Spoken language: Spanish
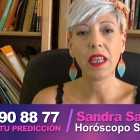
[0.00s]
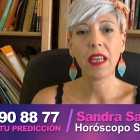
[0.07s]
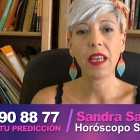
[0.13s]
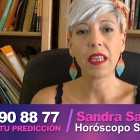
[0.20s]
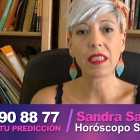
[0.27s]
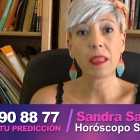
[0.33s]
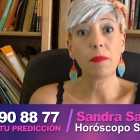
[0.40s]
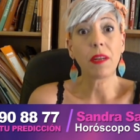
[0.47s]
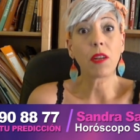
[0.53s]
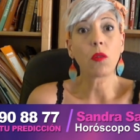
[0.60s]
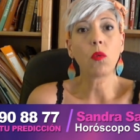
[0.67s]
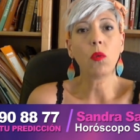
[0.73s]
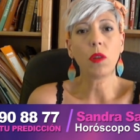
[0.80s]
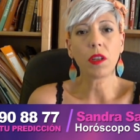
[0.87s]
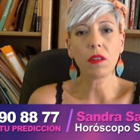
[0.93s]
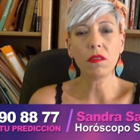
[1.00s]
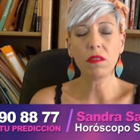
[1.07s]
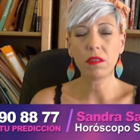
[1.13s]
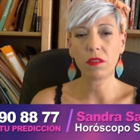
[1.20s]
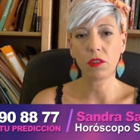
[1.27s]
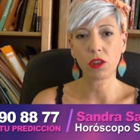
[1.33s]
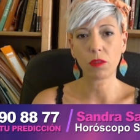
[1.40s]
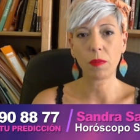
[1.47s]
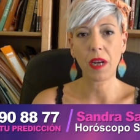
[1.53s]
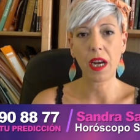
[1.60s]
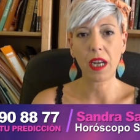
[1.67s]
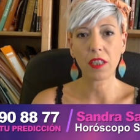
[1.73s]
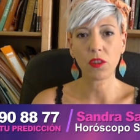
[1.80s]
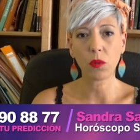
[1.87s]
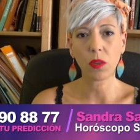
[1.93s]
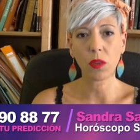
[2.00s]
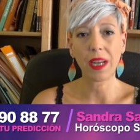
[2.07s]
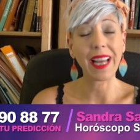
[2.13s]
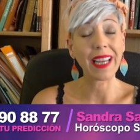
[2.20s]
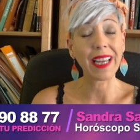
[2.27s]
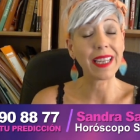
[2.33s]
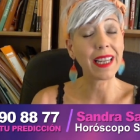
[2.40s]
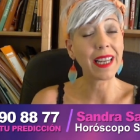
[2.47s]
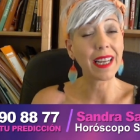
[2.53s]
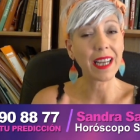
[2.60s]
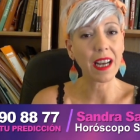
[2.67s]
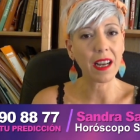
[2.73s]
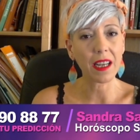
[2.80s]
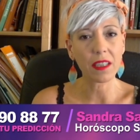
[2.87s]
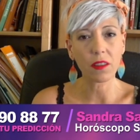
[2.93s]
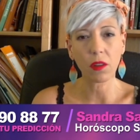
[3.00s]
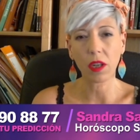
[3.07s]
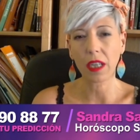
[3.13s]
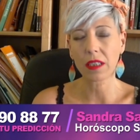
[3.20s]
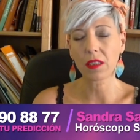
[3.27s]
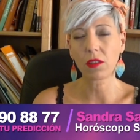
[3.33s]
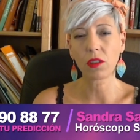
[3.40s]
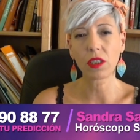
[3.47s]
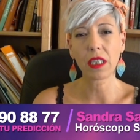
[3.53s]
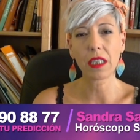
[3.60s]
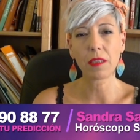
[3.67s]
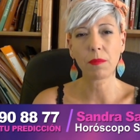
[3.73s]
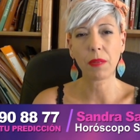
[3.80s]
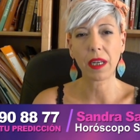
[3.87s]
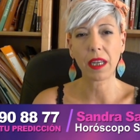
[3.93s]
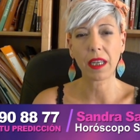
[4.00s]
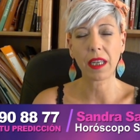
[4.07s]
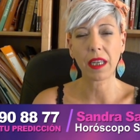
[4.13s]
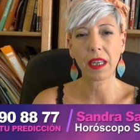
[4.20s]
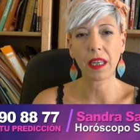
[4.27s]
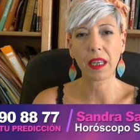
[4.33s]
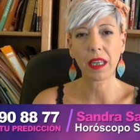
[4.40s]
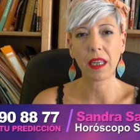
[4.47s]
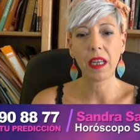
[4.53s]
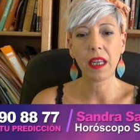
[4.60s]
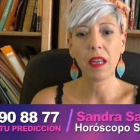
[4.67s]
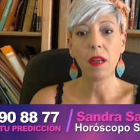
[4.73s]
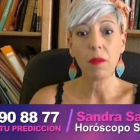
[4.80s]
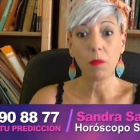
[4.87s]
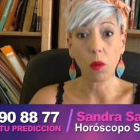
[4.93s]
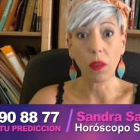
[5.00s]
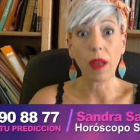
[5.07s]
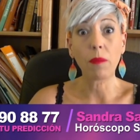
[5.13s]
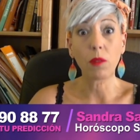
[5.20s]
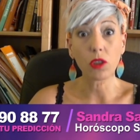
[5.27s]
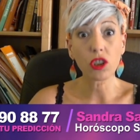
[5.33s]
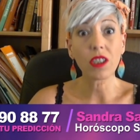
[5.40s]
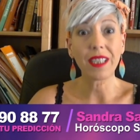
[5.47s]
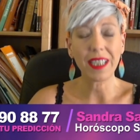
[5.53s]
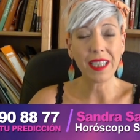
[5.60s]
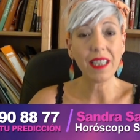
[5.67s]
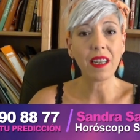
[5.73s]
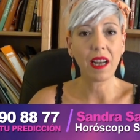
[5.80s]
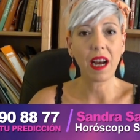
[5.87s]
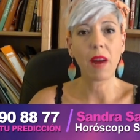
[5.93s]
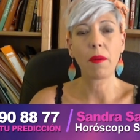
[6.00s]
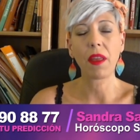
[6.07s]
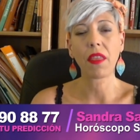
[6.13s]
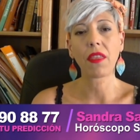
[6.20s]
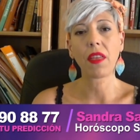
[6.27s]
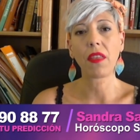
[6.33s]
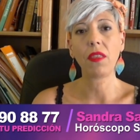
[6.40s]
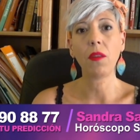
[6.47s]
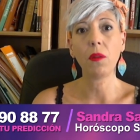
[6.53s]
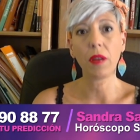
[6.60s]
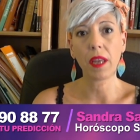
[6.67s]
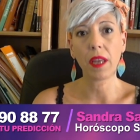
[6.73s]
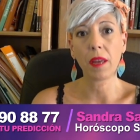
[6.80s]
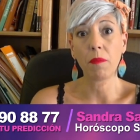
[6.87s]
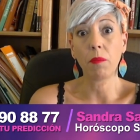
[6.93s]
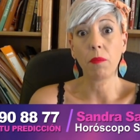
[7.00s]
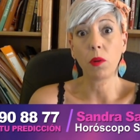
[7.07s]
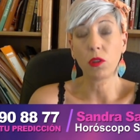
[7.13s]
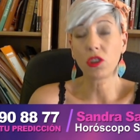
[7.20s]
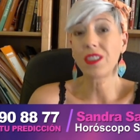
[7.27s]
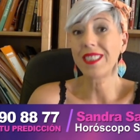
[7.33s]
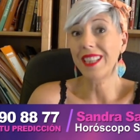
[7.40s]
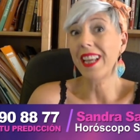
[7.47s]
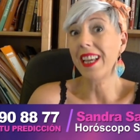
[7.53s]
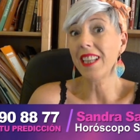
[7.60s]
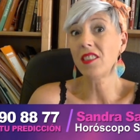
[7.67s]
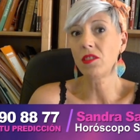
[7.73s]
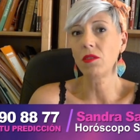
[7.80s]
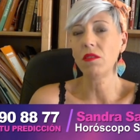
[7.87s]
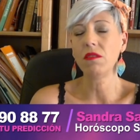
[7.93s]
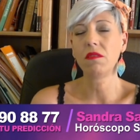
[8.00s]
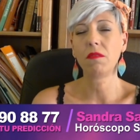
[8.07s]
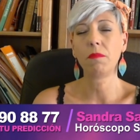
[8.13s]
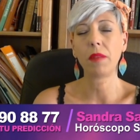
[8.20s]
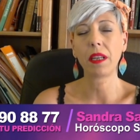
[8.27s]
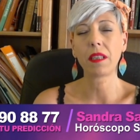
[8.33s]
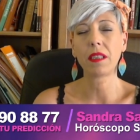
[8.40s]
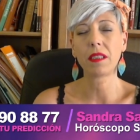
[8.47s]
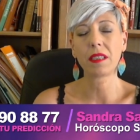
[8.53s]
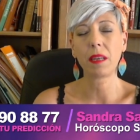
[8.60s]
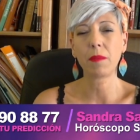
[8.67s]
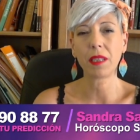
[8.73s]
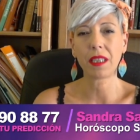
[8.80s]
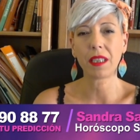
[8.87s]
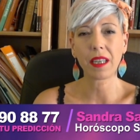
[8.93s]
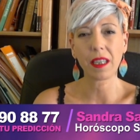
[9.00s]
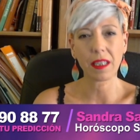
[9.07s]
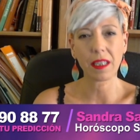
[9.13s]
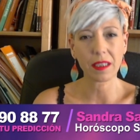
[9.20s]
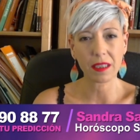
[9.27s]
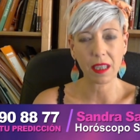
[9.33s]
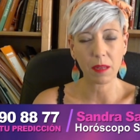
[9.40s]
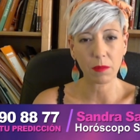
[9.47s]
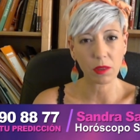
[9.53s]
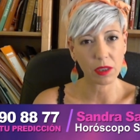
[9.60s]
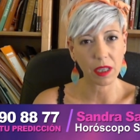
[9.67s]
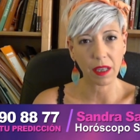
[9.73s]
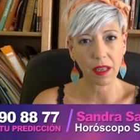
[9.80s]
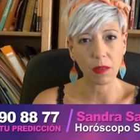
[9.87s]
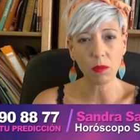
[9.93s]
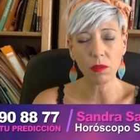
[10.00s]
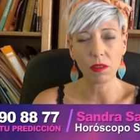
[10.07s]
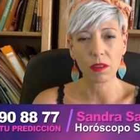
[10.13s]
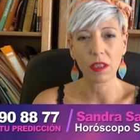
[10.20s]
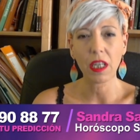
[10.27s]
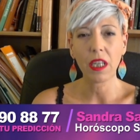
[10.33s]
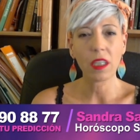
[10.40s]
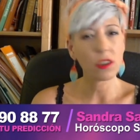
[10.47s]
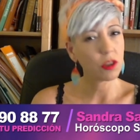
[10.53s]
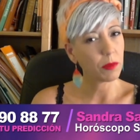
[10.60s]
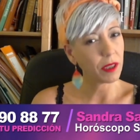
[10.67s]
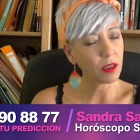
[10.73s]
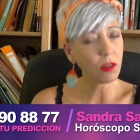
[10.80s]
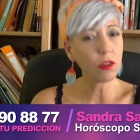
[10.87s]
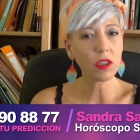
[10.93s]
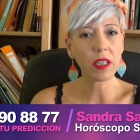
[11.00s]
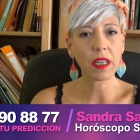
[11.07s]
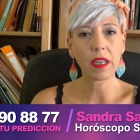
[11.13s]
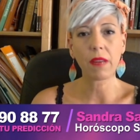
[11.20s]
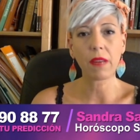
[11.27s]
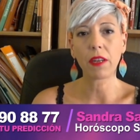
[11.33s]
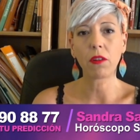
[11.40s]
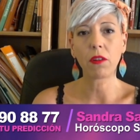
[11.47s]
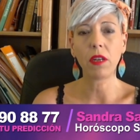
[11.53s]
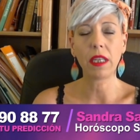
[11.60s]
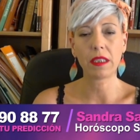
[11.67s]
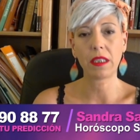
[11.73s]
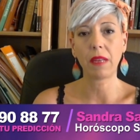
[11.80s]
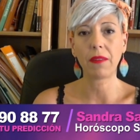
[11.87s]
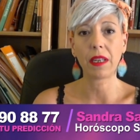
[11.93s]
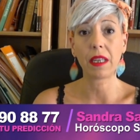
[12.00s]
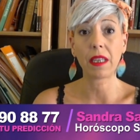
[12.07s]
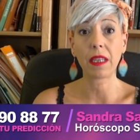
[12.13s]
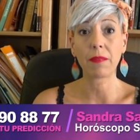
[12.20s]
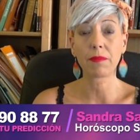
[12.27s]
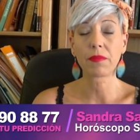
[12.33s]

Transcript: Ese Mercurio nos va a ayudar a ir encajando las cosas para que podamos ir avanzando en pos de eso precisamente que deseamos cada uno. Sobre todo tiene que ver con la estabilidad.